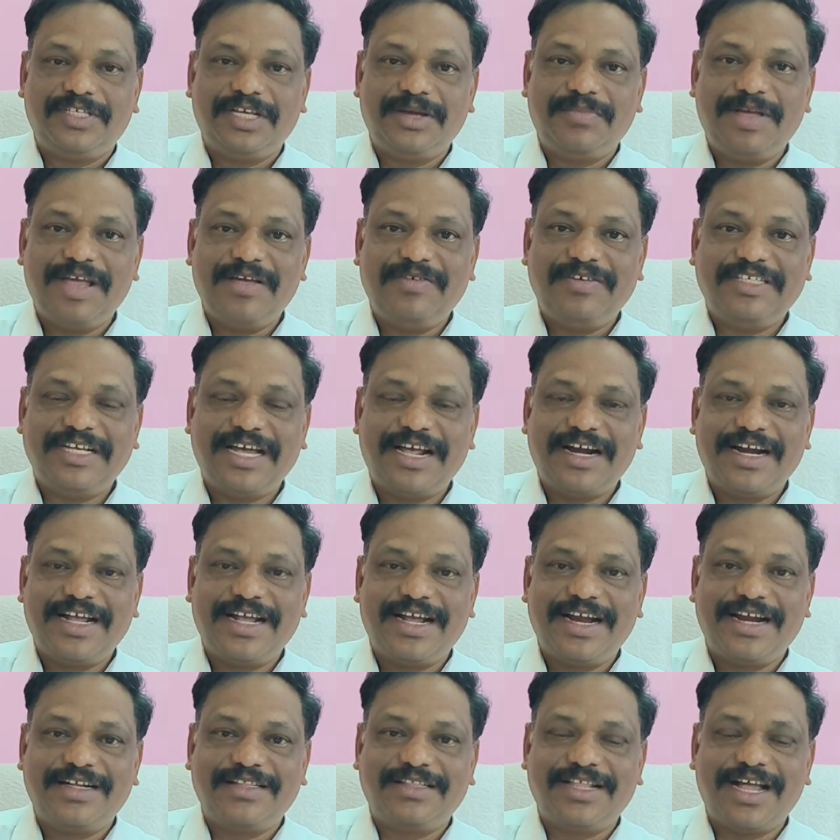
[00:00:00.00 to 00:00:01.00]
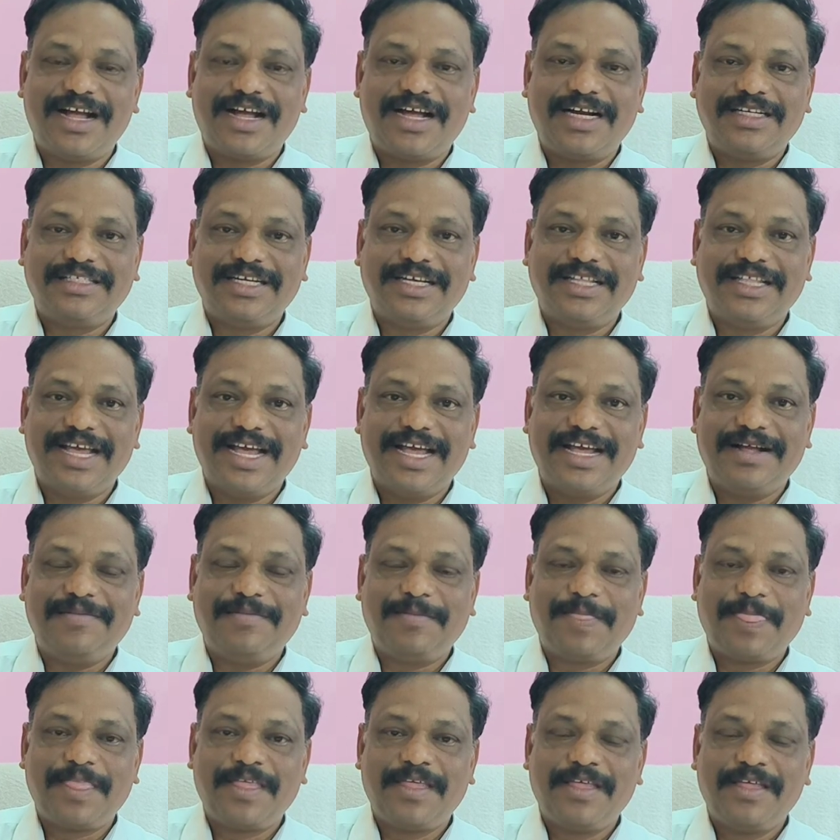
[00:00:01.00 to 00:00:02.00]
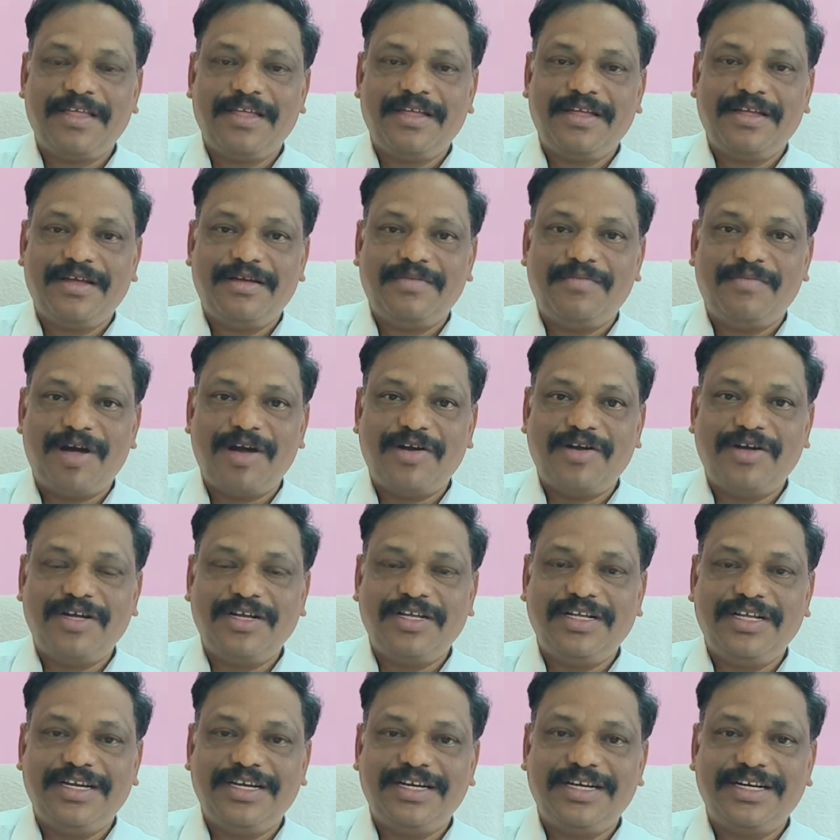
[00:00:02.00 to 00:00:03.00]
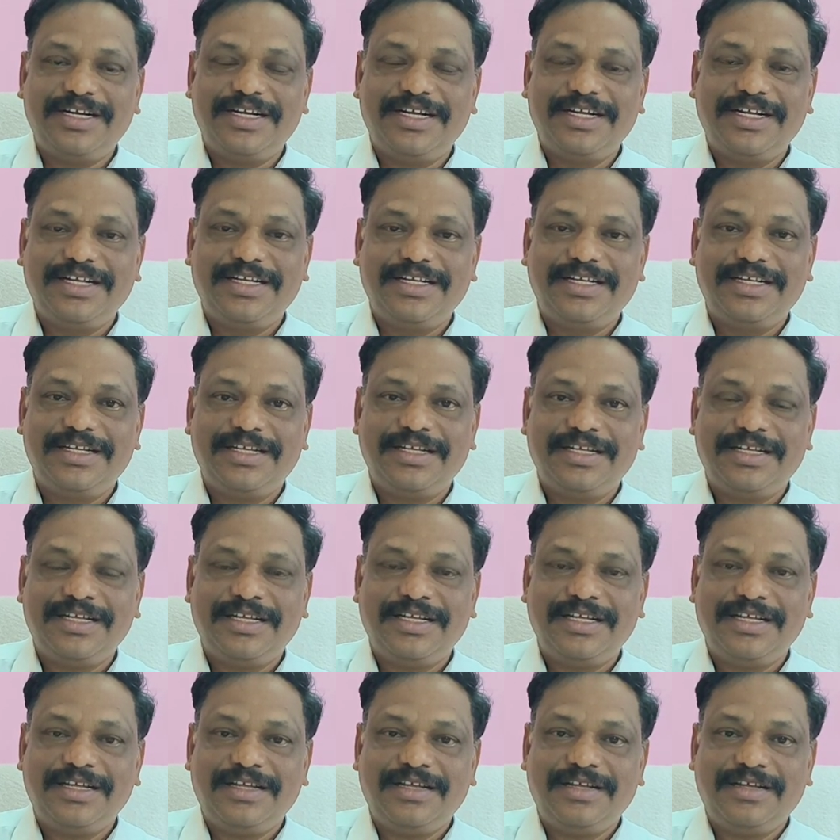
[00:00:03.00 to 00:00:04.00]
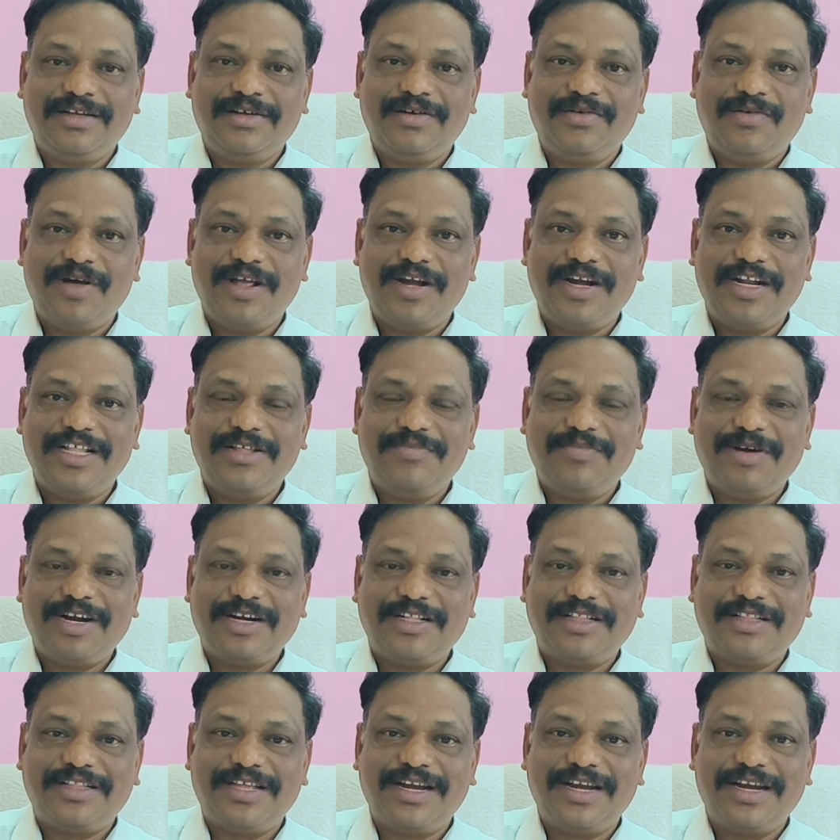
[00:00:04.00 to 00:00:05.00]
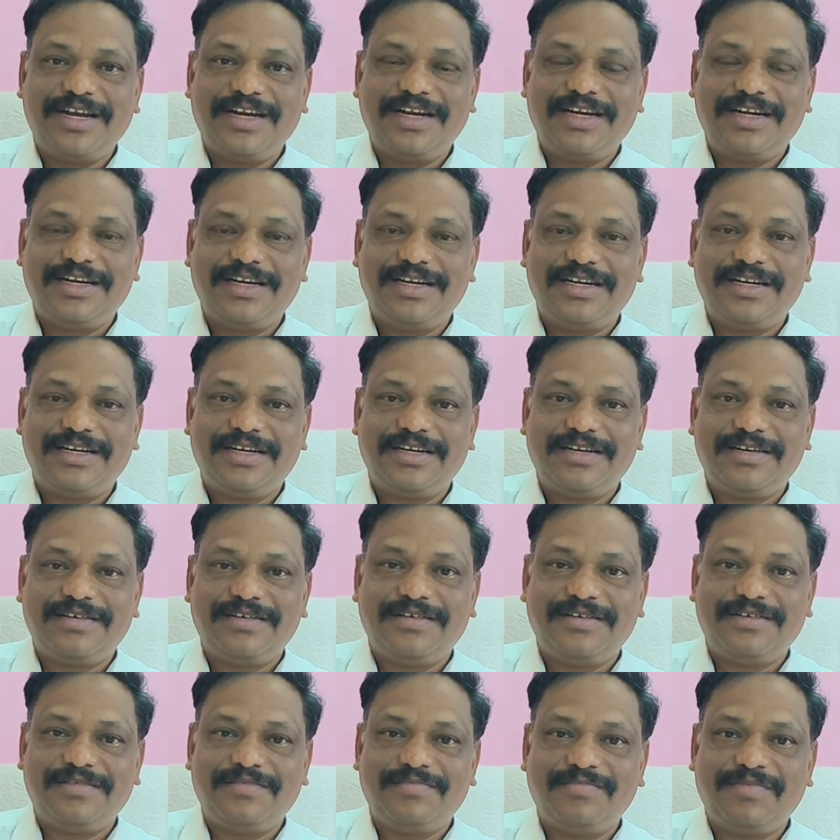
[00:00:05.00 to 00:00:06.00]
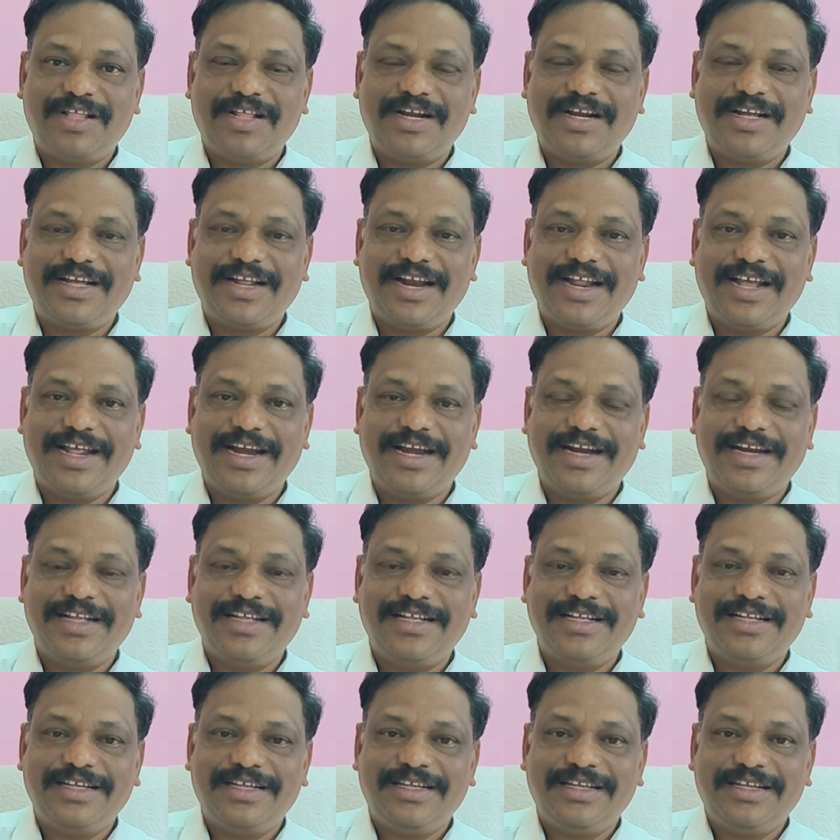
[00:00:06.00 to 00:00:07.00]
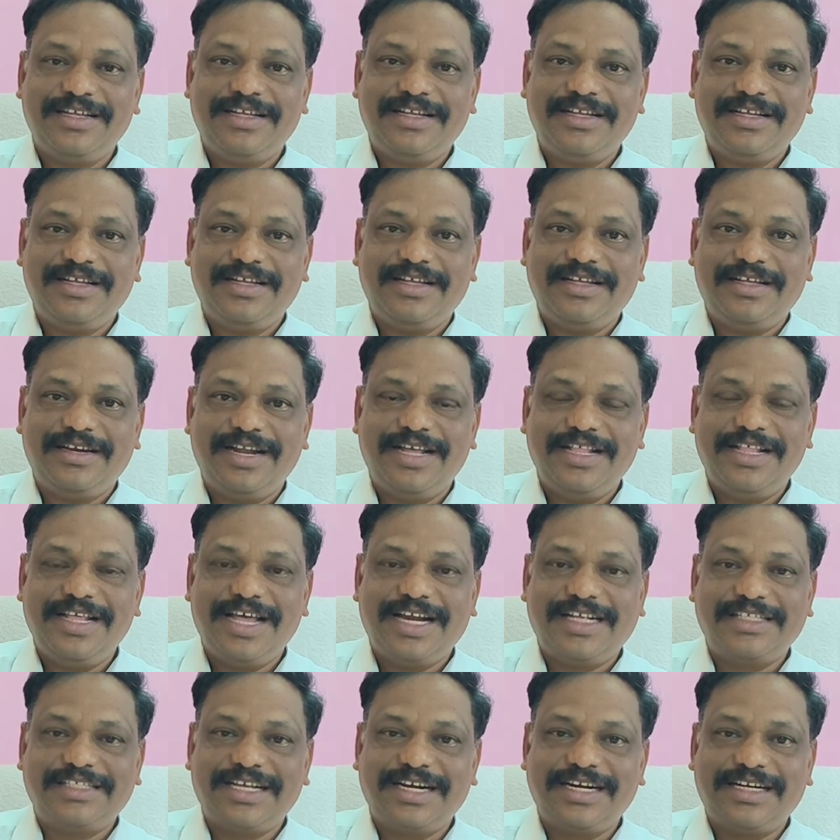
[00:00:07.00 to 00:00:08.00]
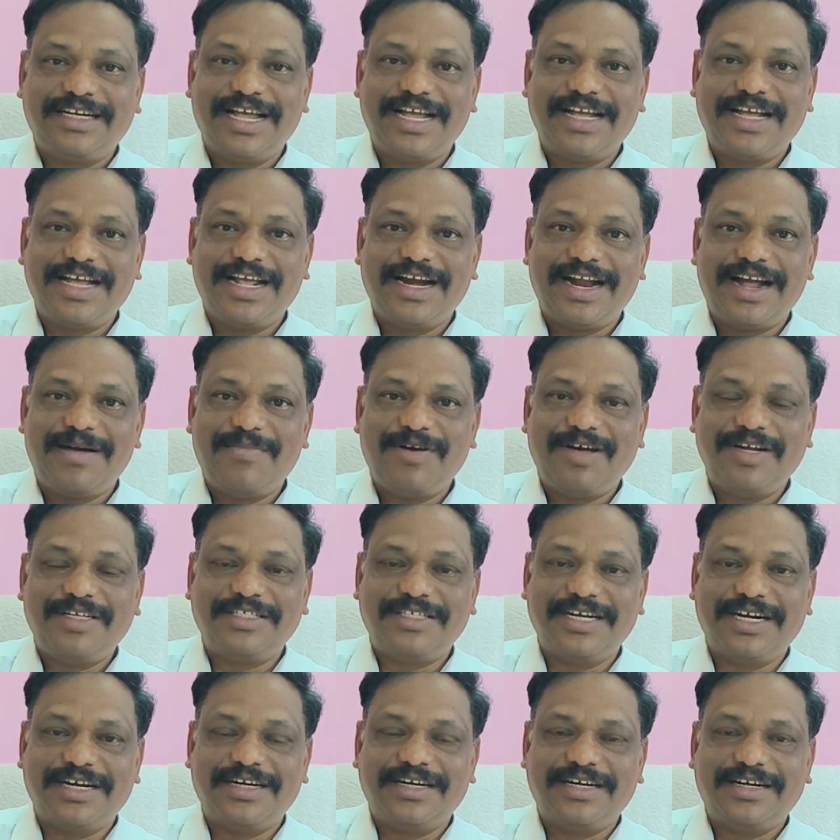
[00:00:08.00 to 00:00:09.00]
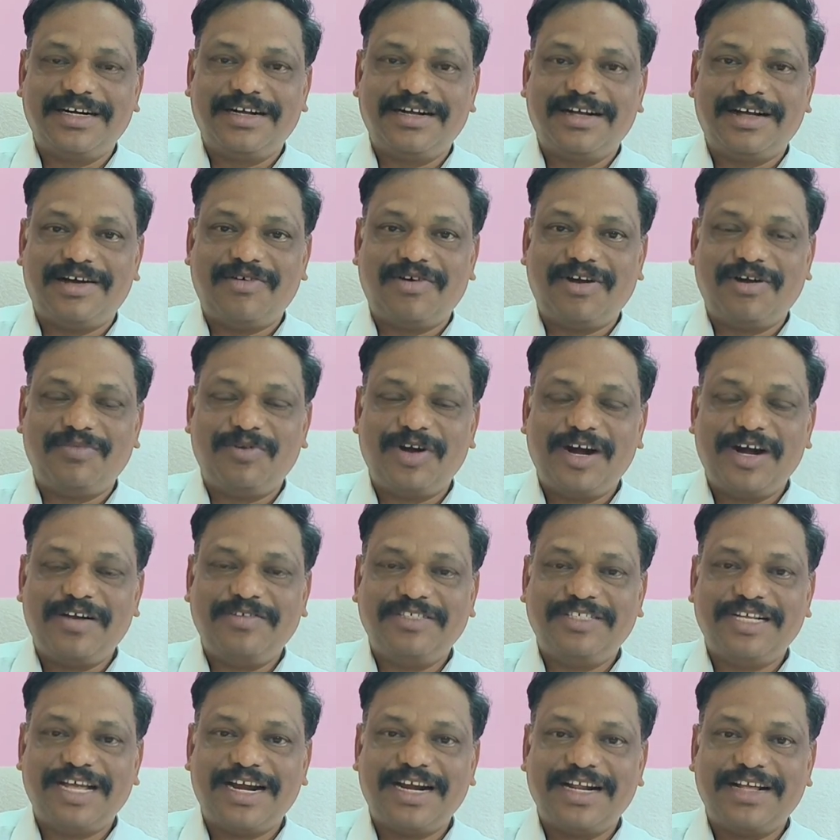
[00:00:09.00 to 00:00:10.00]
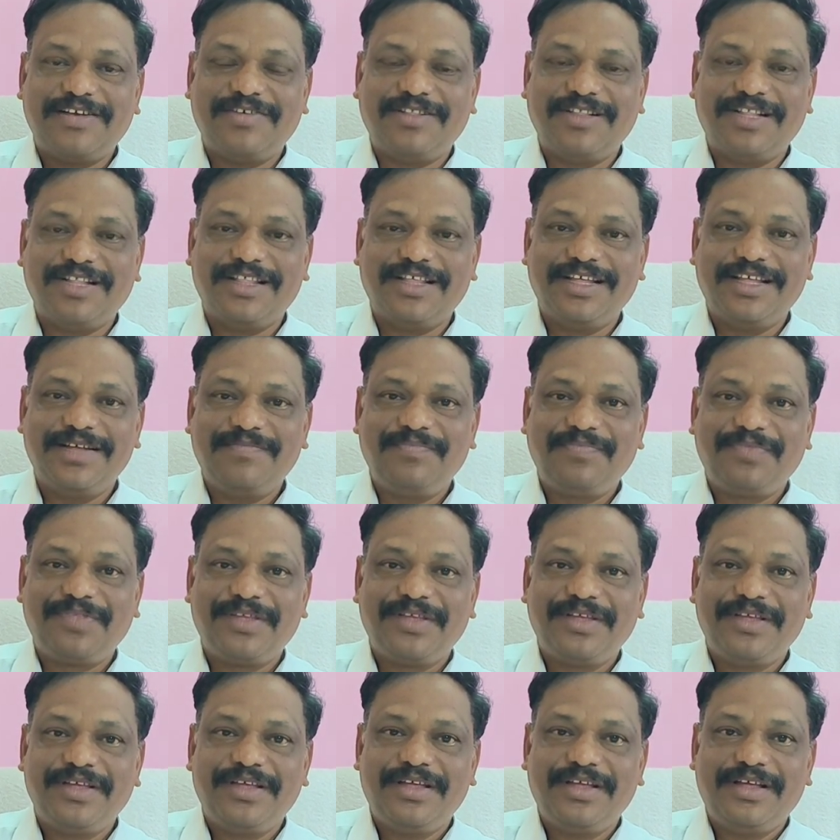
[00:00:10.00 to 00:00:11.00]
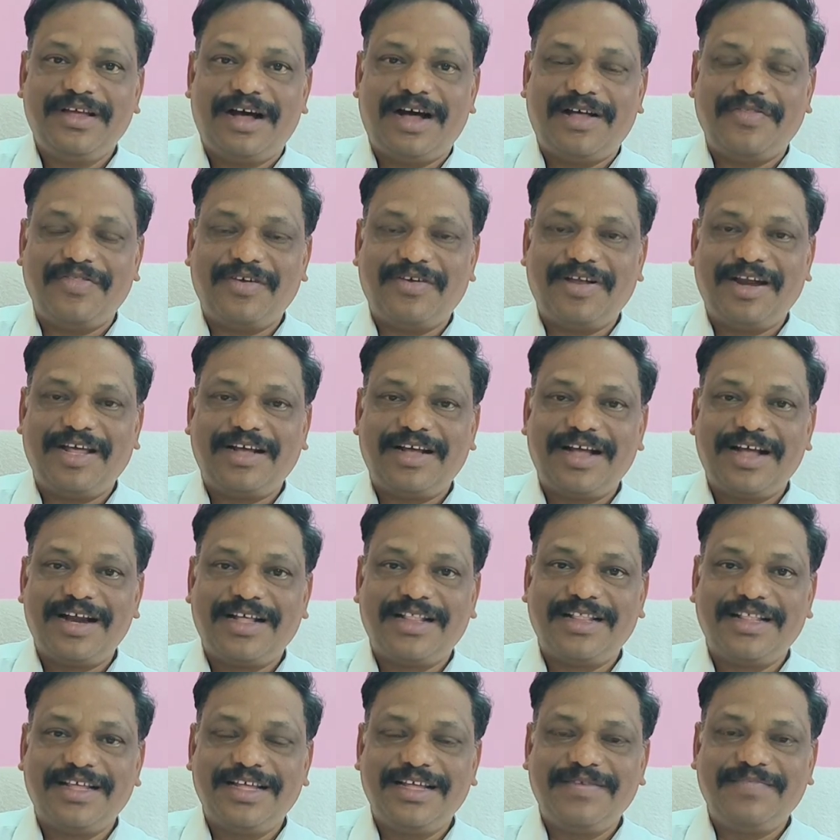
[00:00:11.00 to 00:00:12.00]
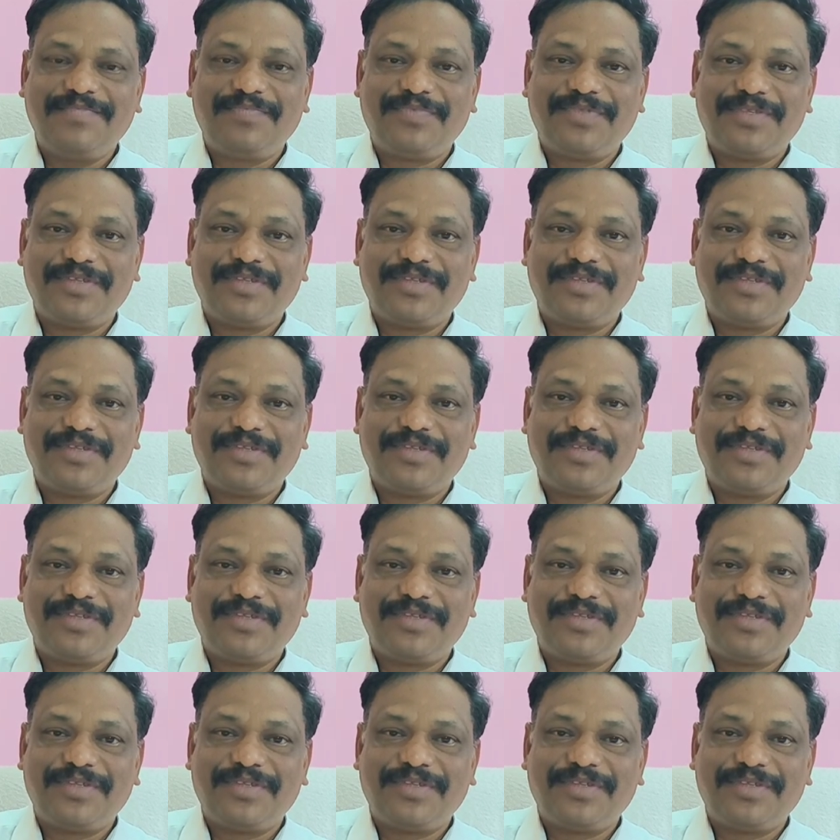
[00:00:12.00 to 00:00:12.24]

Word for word: சிபிஐ விசாரணை கேட்டு தாக்கல் செய்த மனு இன்று உயர்நீதிமன்றத்தில் மதுரை கிளையில் நீதியரசர் கே கே ராமகிருஷ்ணன் அவர்கள் முன்னாடி விசாரணைக்கு வந்தது அந்த வழக்கானது